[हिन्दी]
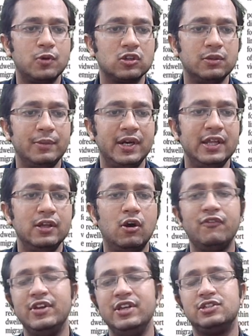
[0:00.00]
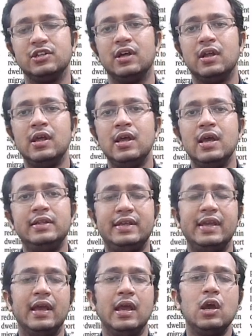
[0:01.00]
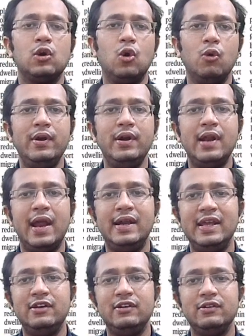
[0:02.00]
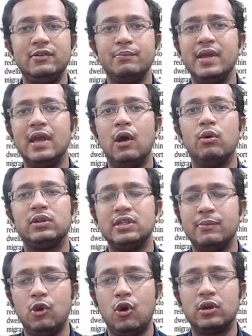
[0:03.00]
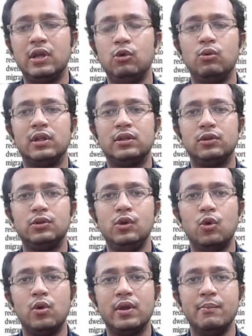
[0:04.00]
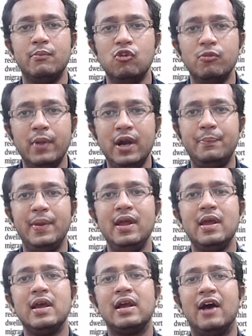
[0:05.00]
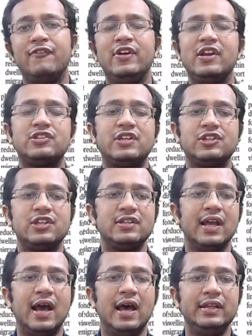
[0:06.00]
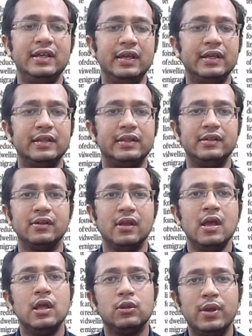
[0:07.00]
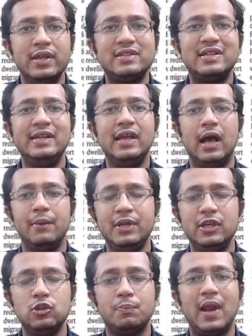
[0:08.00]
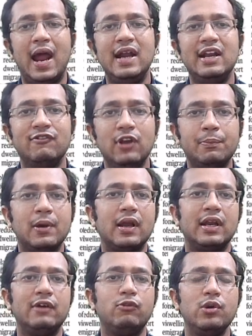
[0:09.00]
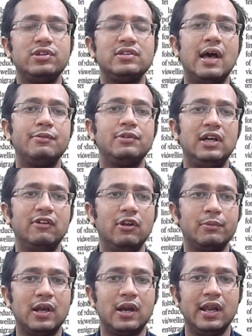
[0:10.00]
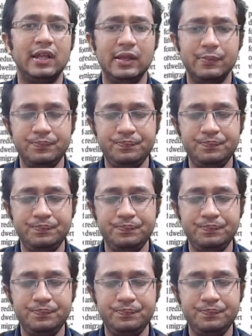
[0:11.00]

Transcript: प्रॉक्सिमिटी ऑफ ईच अदर देखिए कोविड 19 में क्या हुआ था जब लॉकडाउन हुआ था तो लोगों के मूवमेंट पे काफ़ी रिस्ट्रिक्शंस लगा दी गई थी इसलिए अब ये जो प्लान डेवलप कर रहे हैं वो इस हिसाब से डेवलप कर रहे हैं कि